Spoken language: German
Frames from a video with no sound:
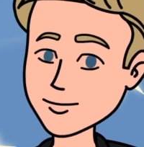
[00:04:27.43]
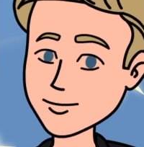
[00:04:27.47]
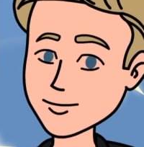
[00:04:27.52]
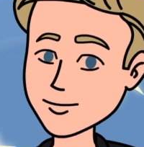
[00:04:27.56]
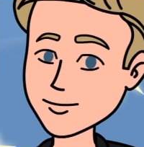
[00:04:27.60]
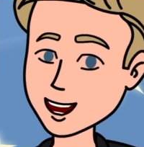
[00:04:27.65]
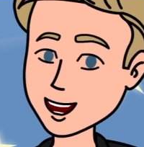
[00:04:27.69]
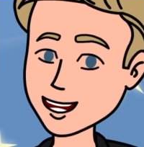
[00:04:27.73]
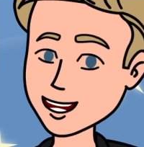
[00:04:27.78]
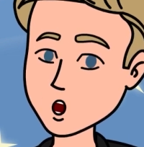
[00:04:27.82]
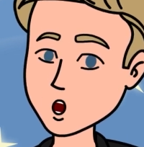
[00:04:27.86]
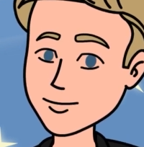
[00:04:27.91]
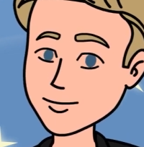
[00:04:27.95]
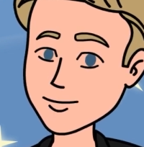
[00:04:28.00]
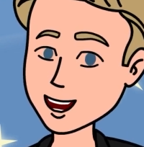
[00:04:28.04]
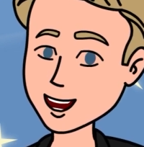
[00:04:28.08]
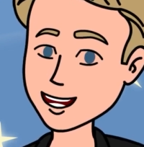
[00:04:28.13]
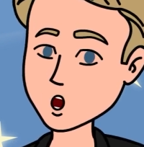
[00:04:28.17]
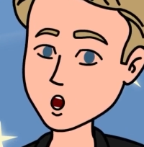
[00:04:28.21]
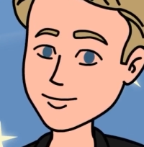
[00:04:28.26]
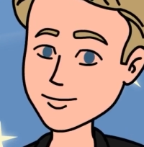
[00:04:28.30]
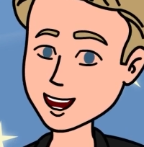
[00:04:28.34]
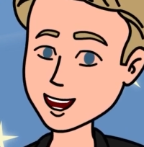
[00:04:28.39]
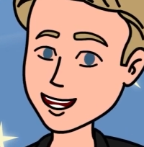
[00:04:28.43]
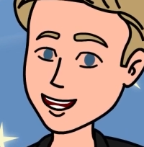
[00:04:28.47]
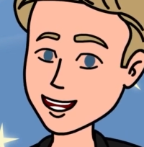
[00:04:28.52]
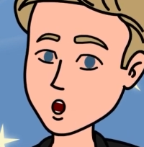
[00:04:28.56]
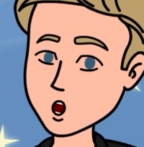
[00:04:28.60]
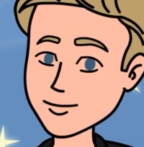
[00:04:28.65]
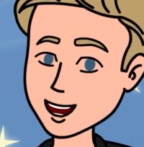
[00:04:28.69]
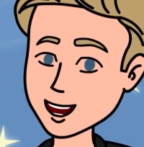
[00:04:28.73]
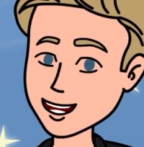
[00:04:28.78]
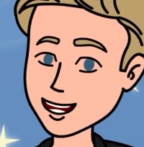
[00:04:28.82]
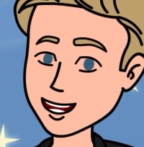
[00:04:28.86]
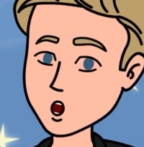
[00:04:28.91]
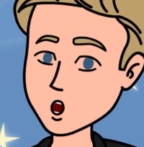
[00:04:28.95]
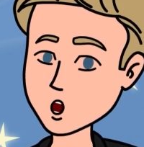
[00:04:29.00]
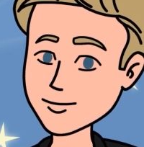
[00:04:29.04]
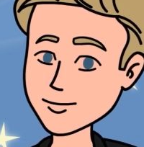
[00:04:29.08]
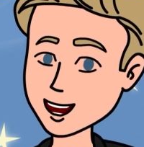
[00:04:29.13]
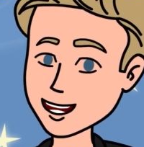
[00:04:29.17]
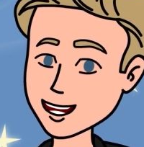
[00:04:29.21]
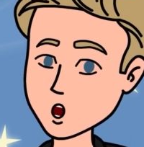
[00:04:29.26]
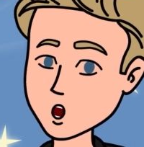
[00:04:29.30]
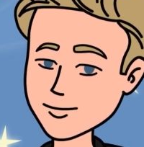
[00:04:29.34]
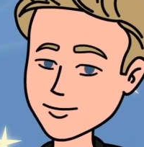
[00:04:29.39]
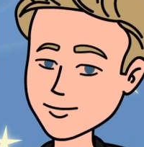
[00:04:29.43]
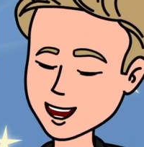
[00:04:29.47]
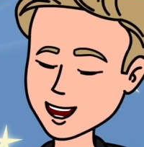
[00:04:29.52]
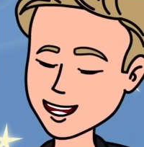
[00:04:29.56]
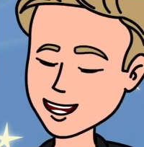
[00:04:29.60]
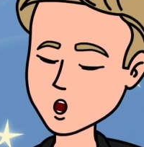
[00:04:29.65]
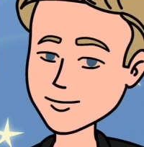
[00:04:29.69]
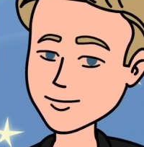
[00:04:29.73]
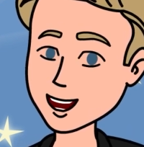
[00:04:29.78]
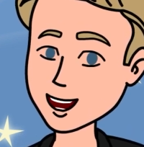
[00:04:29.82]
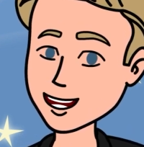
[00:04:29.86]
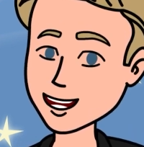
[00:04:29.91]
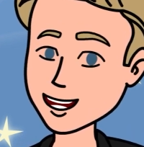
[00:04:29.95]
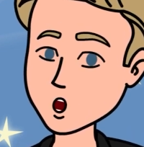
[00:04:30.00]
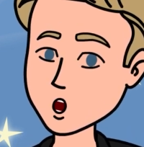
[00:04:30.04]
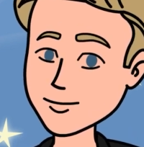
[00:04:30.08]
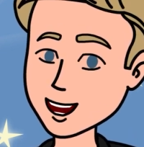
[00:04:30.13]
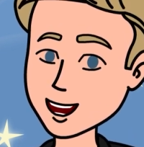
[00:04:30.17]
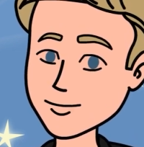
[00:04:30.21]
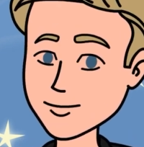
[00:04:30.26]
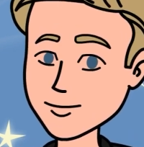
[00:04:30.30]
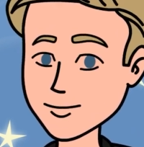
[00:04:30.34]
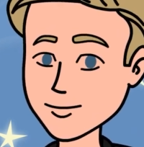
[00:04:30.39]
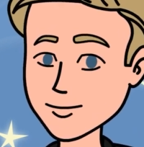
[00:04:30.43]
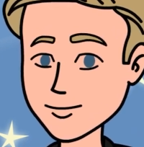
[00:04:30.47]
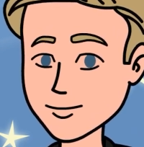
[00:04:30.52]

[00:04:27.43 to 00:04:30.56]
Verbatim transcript: die Minuten vergingen und niemand kam, um uns zu